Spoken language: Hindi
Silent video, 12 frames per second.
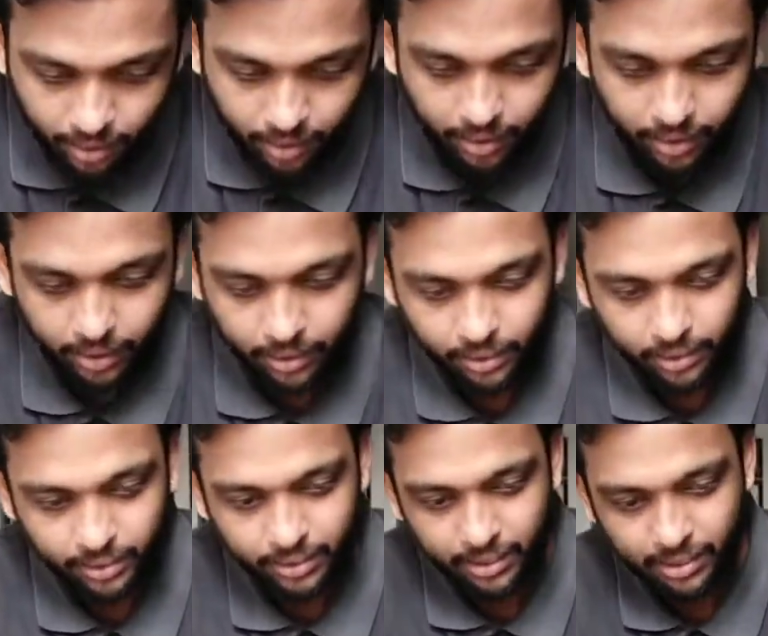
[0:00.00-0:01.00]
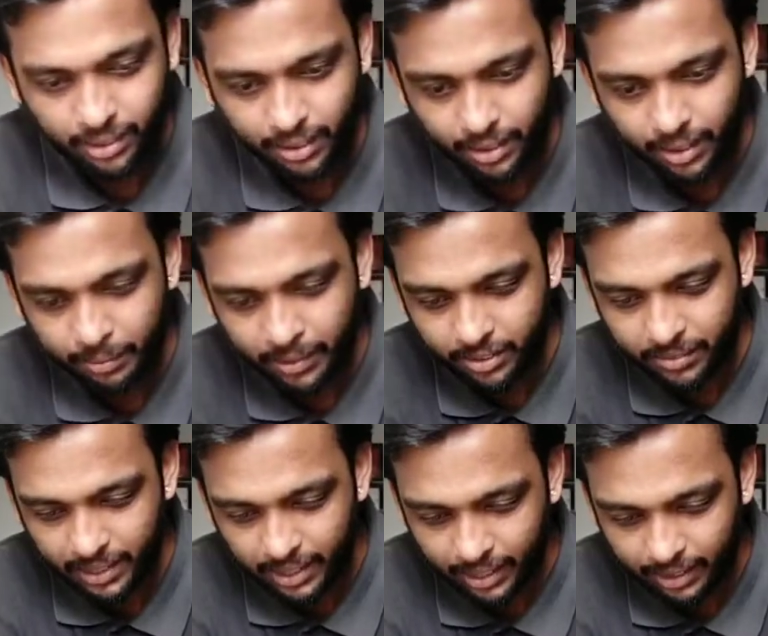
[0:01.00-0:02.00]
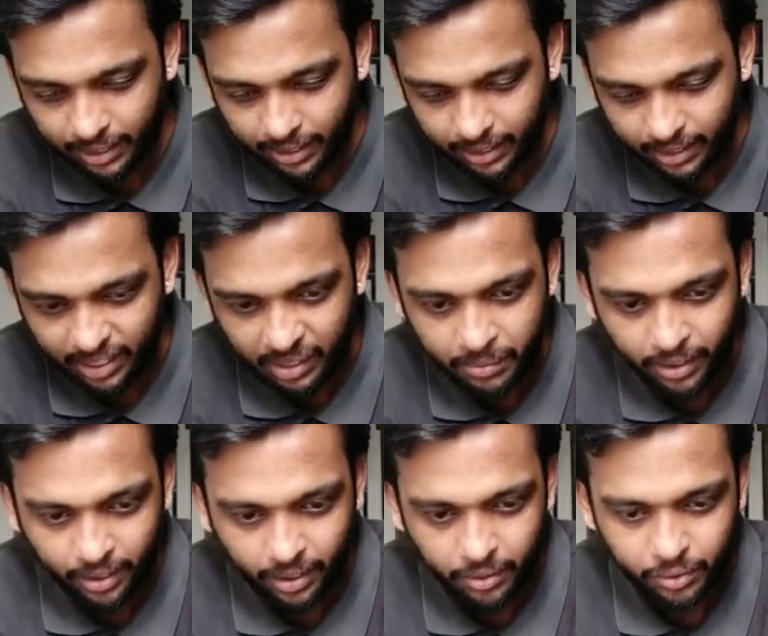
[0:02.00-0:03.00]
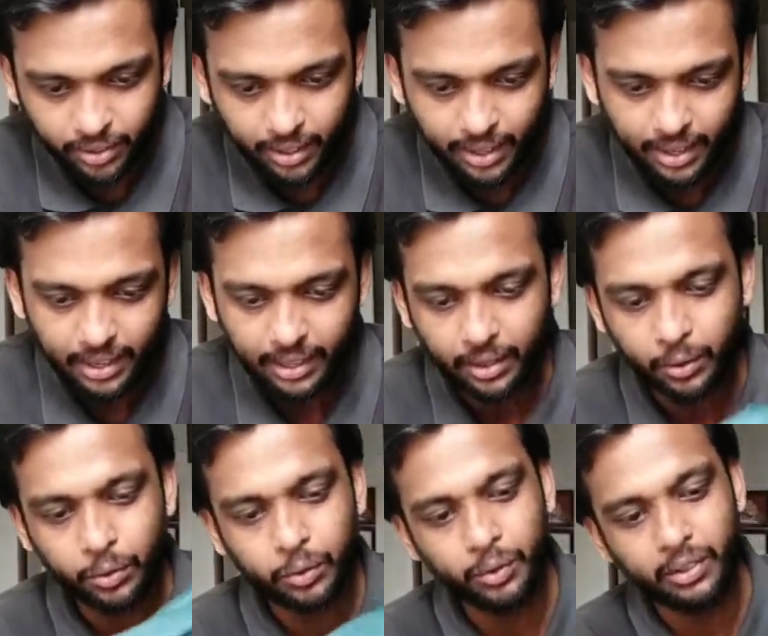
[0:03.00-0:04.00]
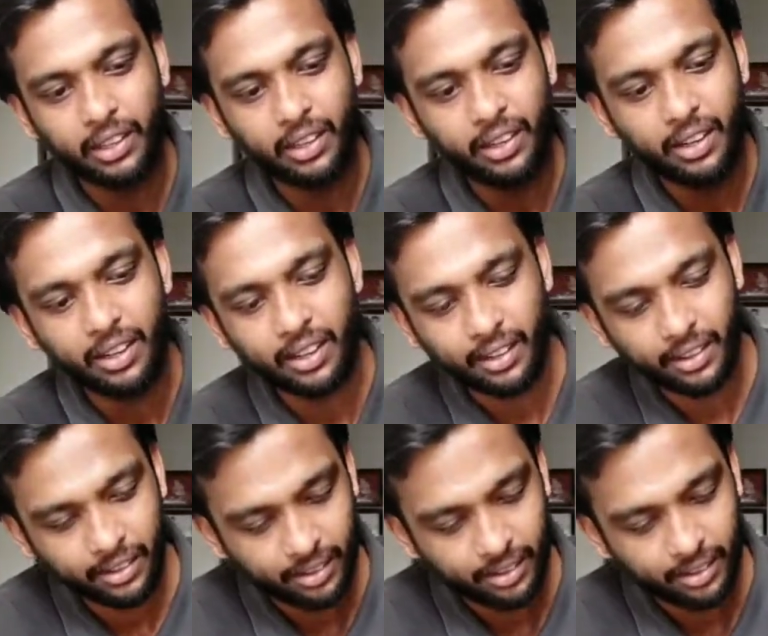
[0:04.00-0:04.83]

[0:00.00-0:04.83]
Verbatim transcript: और जैसा कि कमेंट्स में लिखा था कि थीन मटेरियल यूज़ की गया है लेकिन दोस्तों थीन नहीं है